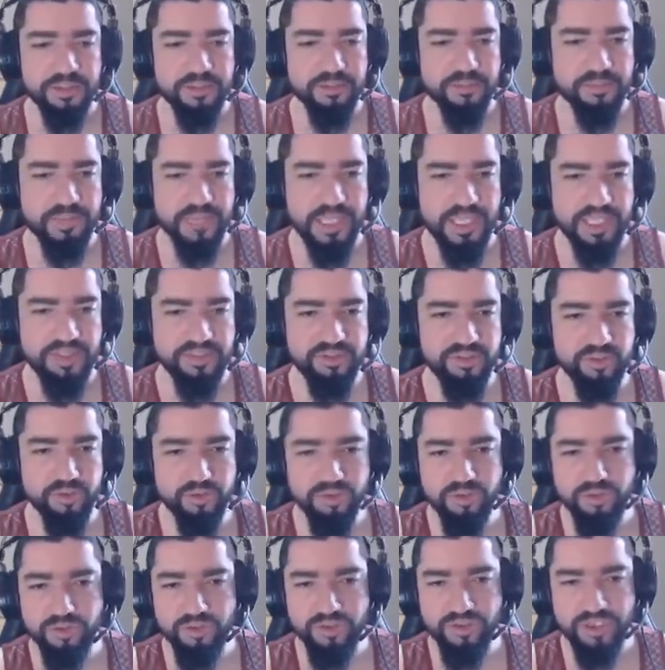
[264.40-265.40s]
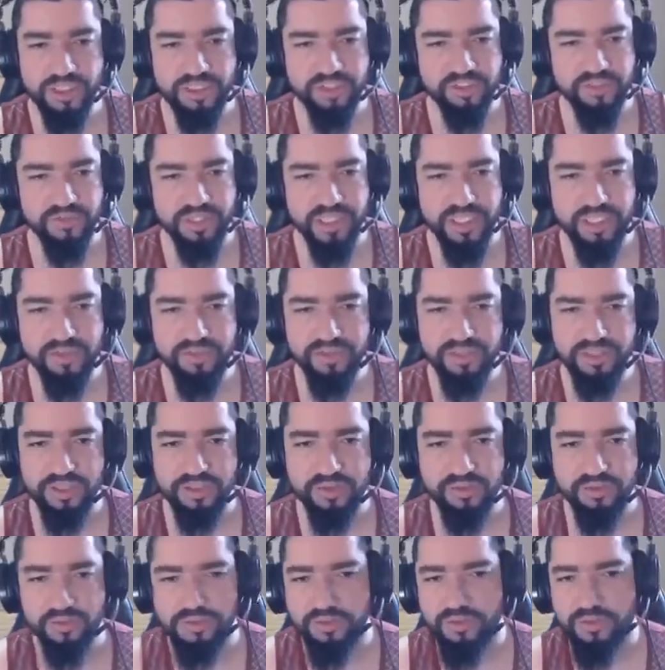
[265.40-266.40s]
Mas se o Shun já estiver
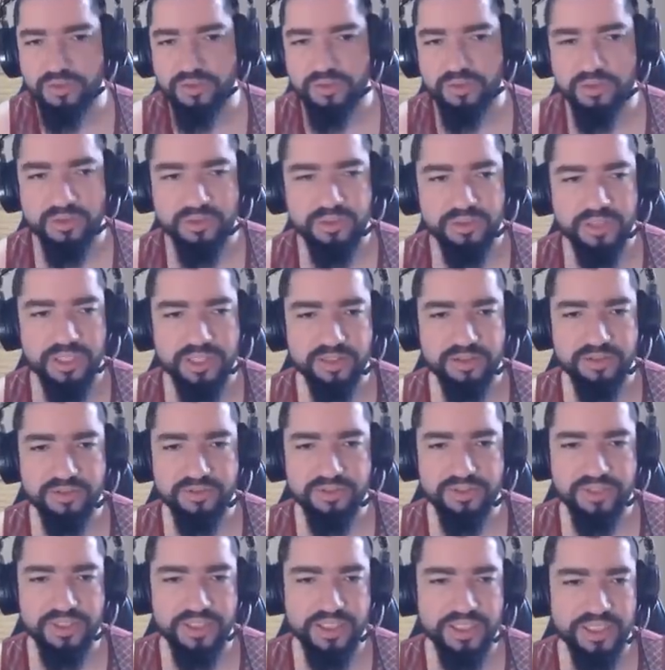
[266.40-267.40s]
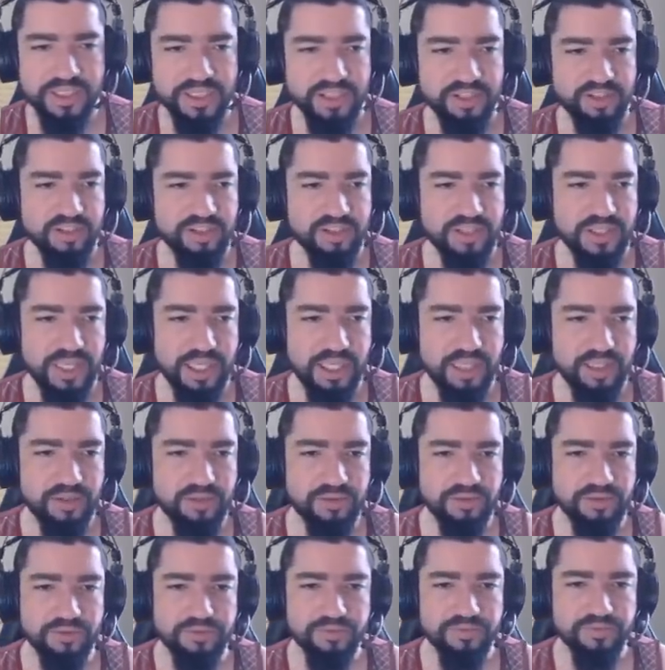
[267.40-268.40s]
causando dano suficiente e
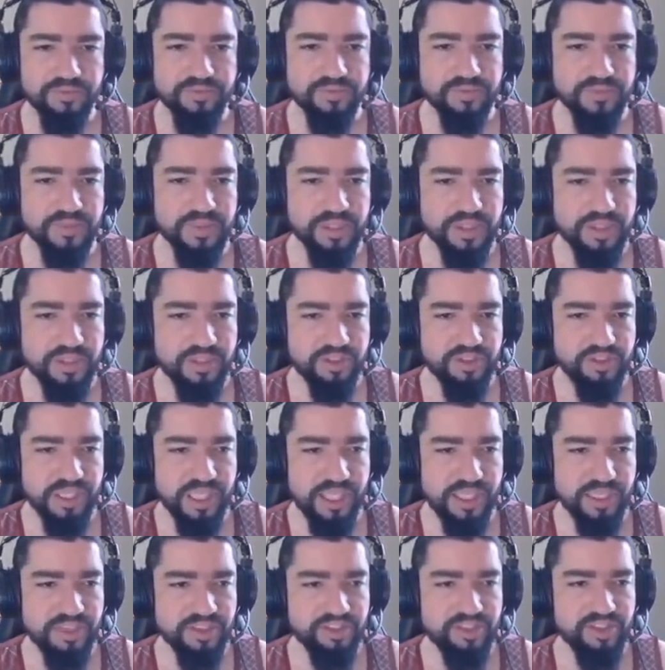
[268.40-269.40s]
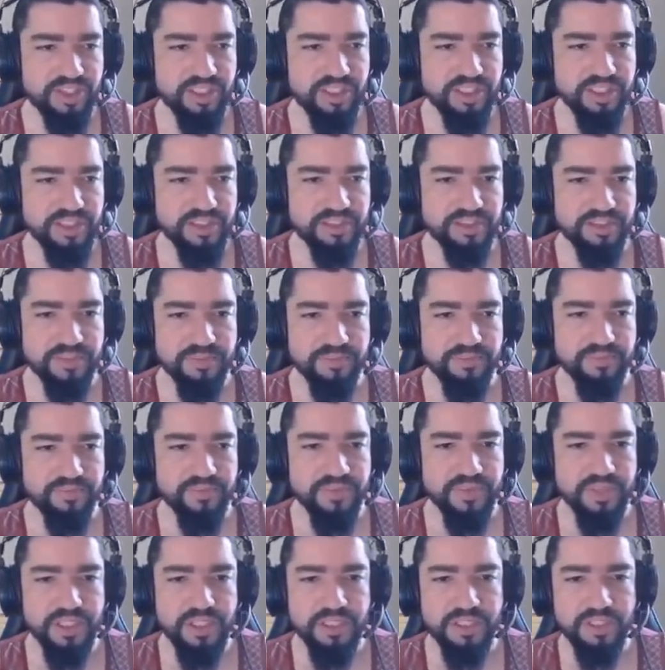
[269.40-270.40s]
tal, já agiliza.
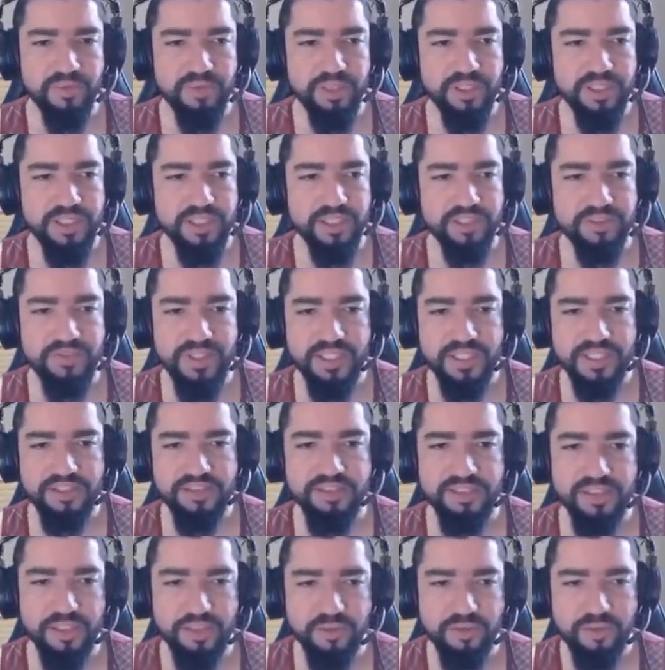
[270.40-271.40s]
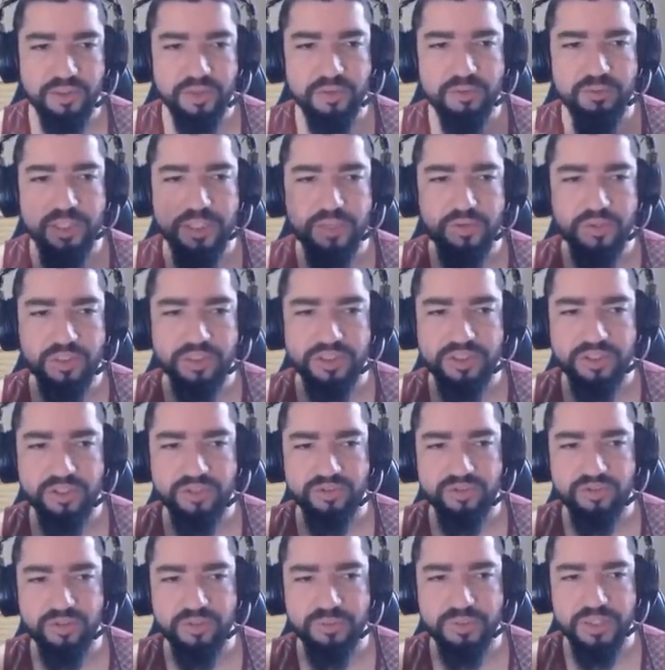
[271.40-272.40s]
Se o Oneiros faleceu, uma coisa que eu
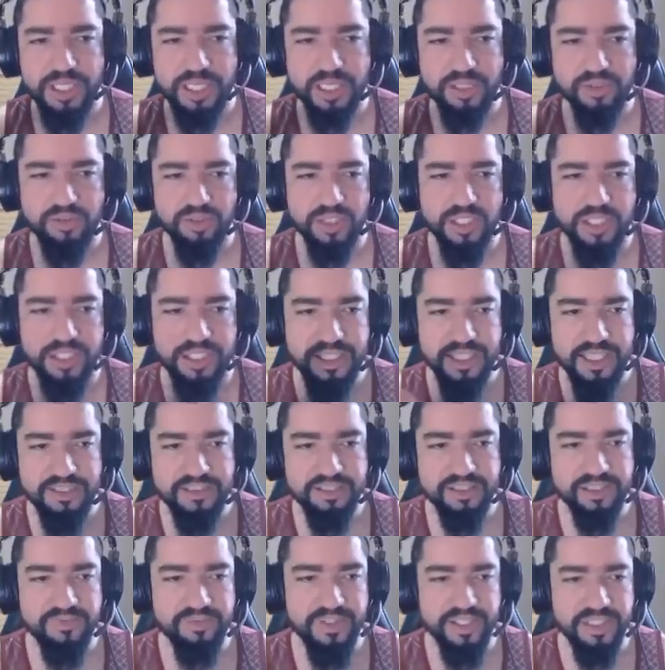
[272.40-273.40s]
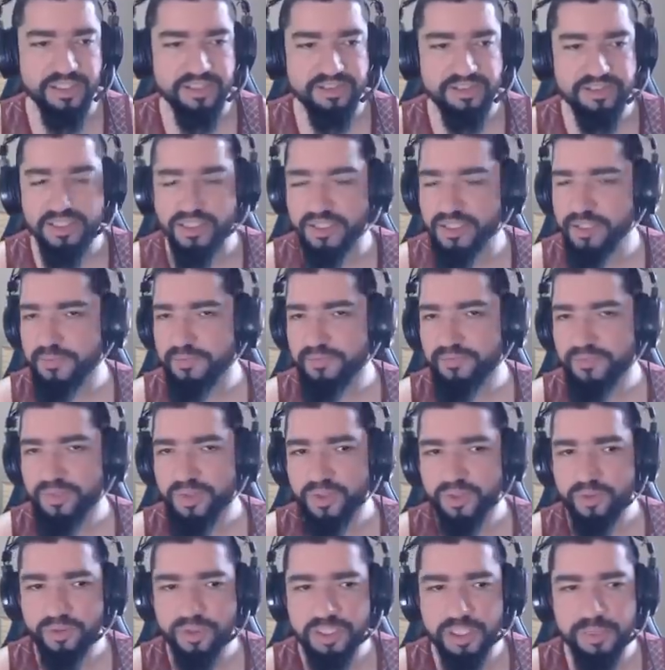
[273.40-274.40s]
descobri agora é que se ele falecer,
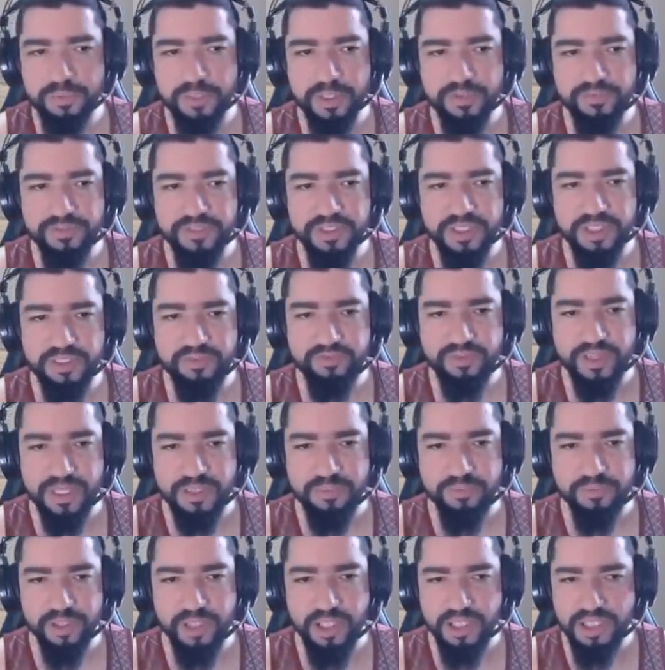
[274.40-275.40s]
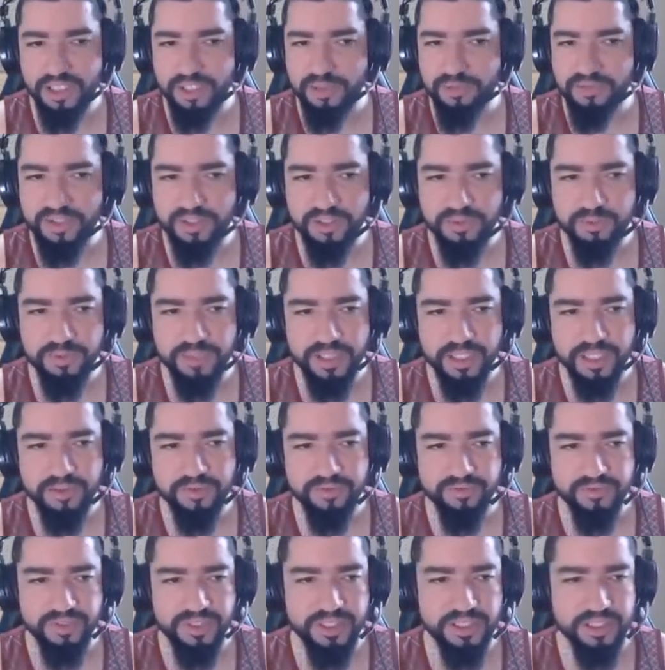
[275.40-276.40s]
o debuff dele vai embora, como vocês puderam
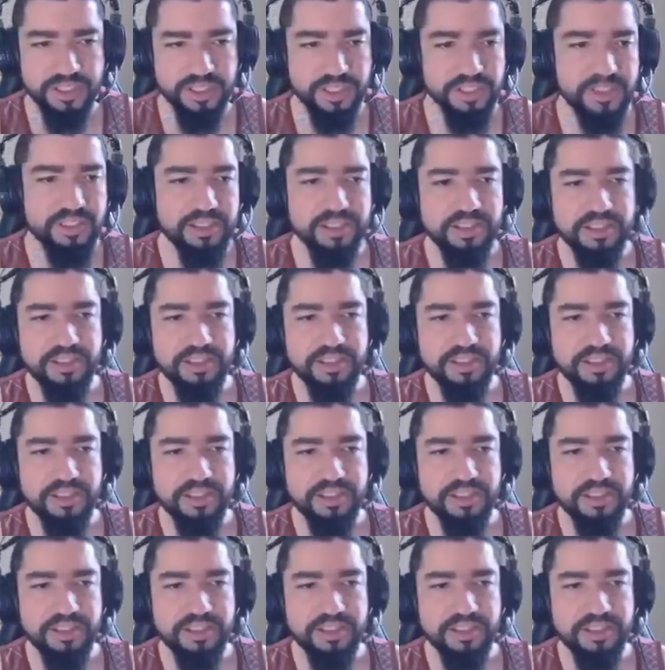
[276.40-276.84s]
ver, né?